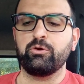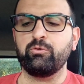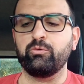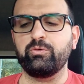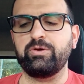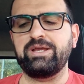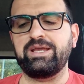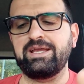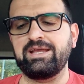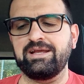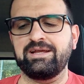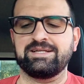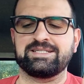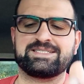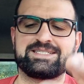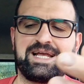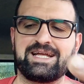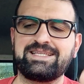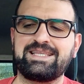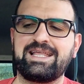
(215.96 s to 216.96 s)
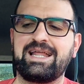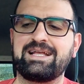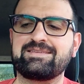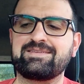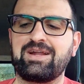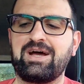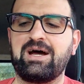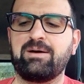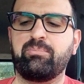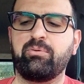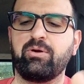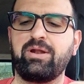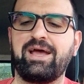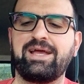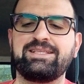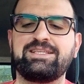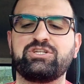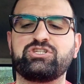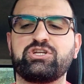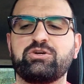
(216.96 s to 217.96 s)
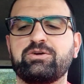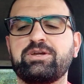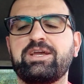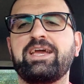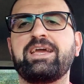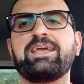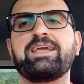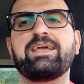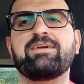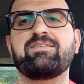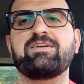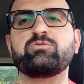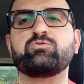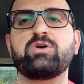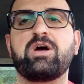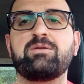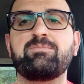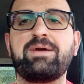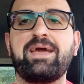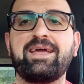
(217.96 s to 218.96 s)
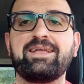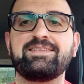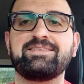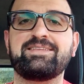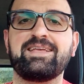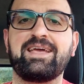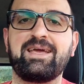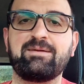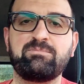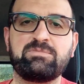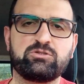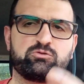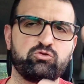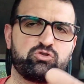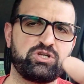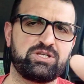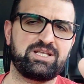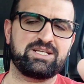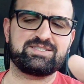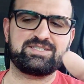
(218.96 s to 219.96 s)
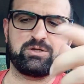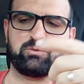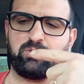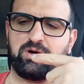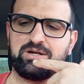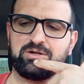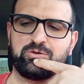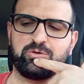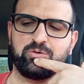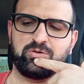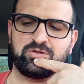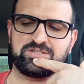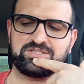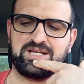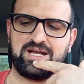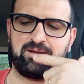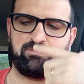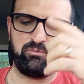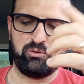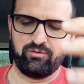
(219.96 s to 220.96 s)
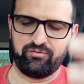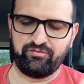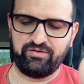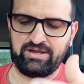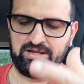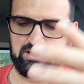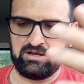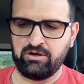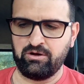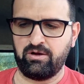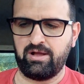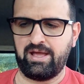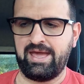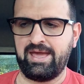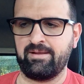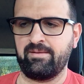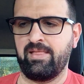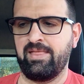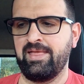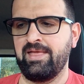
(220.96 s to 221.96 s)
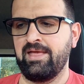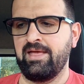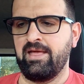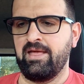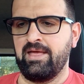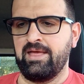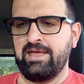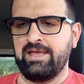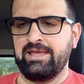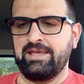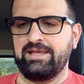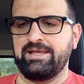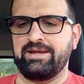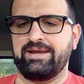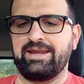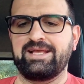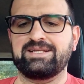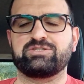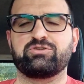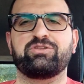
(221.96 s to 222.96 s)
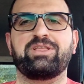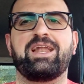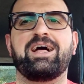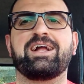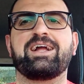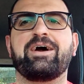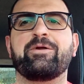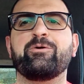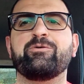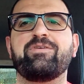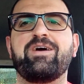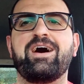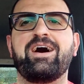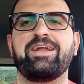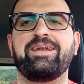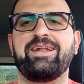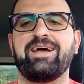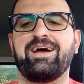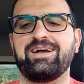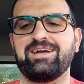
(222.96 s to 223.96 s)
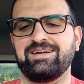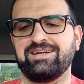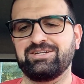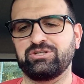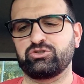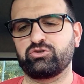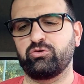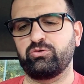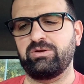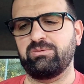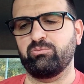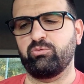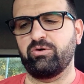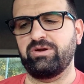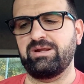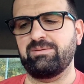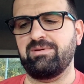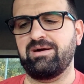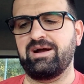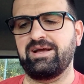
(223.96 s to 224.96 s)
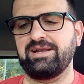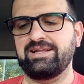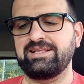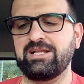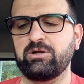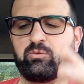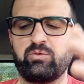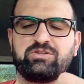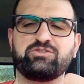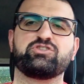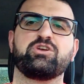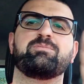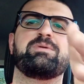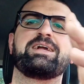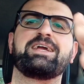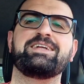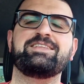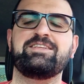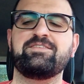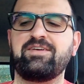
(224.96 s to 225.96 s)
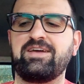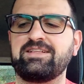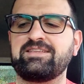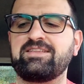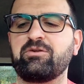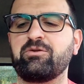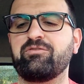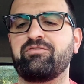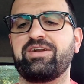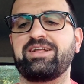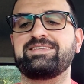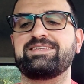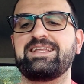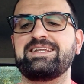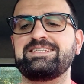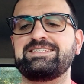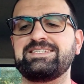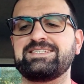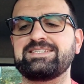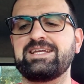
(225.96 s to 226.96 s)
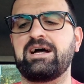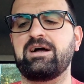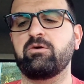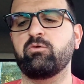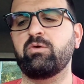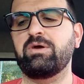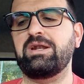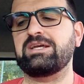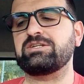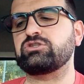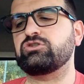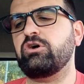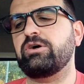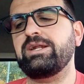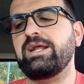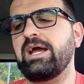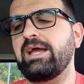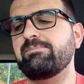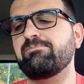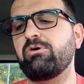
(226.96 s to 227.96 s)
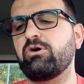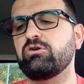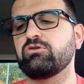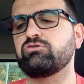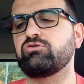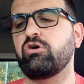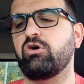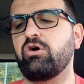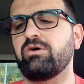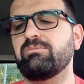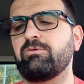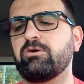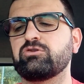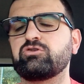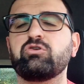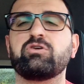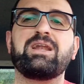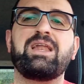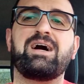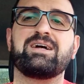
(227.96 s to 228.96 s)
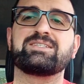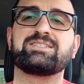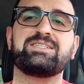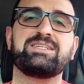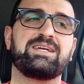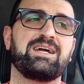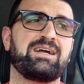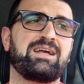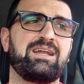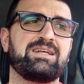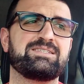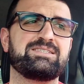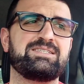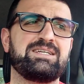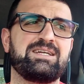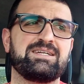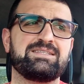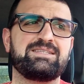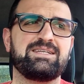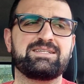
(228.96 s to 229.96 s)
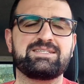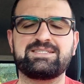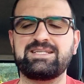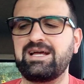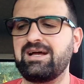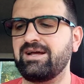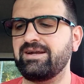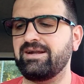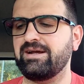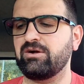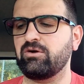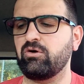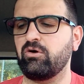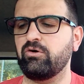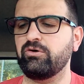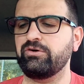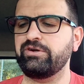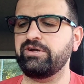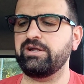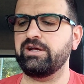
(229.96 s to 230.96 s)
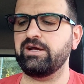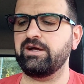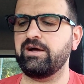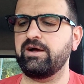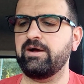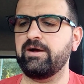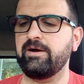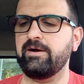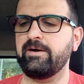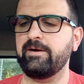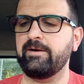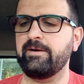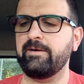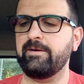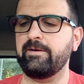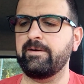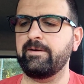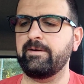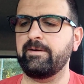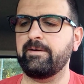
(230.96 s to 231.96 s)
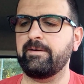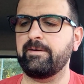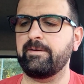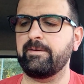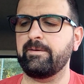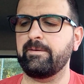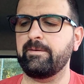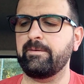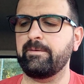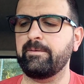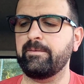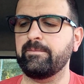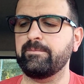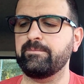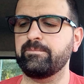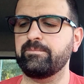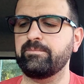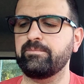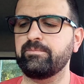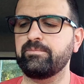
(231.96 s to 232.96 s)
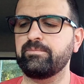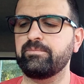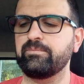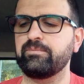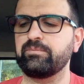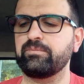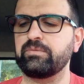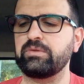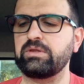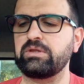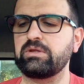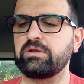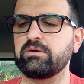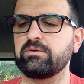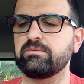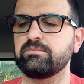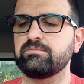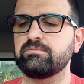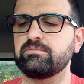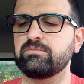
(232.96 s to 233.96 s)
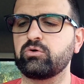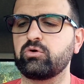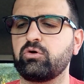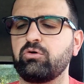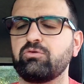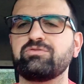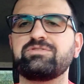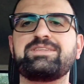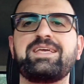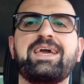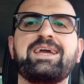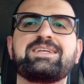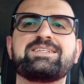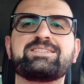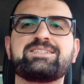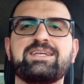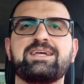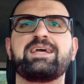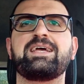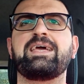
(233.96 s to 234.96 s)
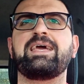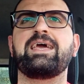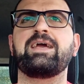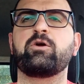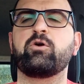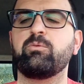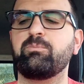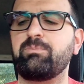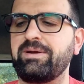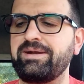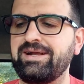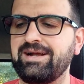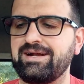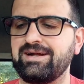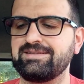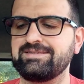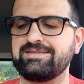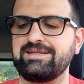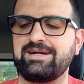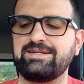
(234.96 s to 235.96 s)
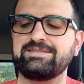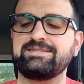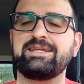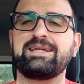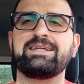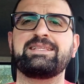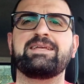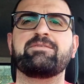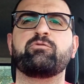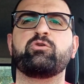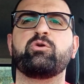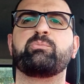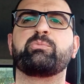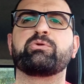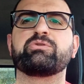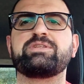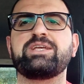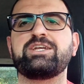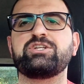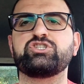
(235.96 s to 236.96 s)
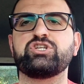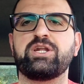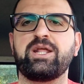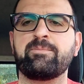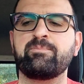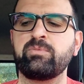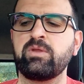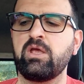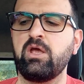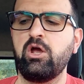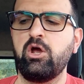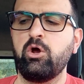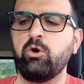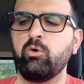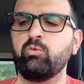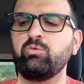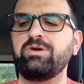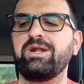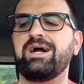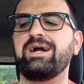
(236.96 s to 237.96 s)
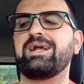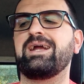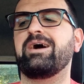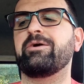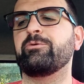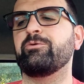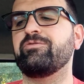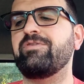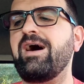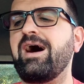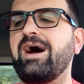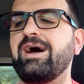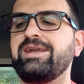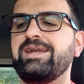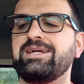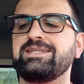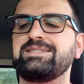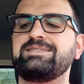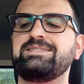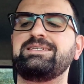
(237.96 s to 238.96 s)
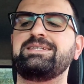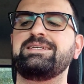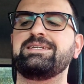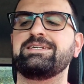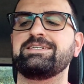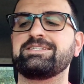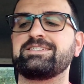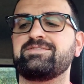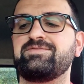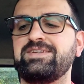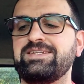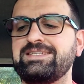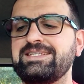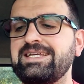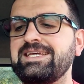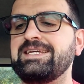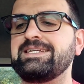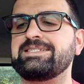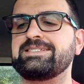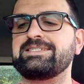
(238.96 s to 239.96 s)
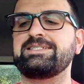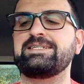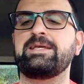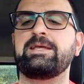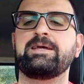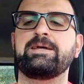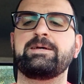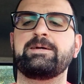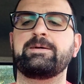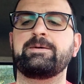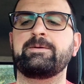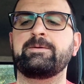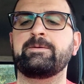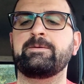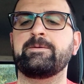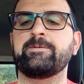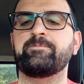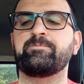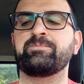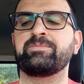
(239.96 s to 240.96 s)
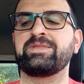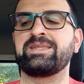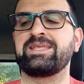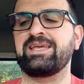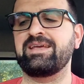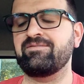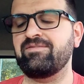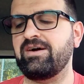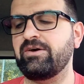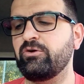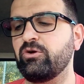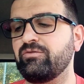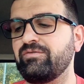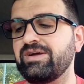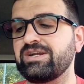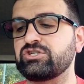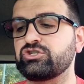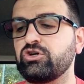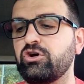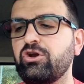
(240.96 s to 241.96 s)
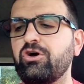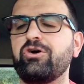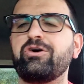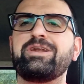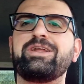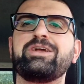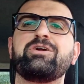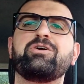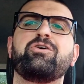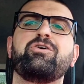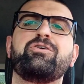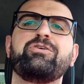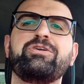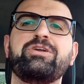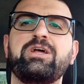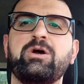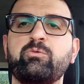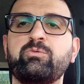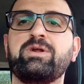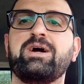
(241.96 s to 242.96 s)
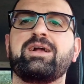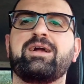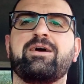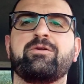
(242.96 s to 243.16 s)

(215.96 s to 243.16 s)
Lui eh, sa della trappola e dice ok, eventualmente mi succedesse qualcosa, mio figlio e eh, il resto della carovana eh, sono in buone mani ed è qui insomma che diventano fratelli di sangue. La storia è molto, molto classica, classica texana con... Eh, con Tex e compagnia cantante che devono proteggere una carovana di eh, svedesi eh, che vanno verso l'Oregon, una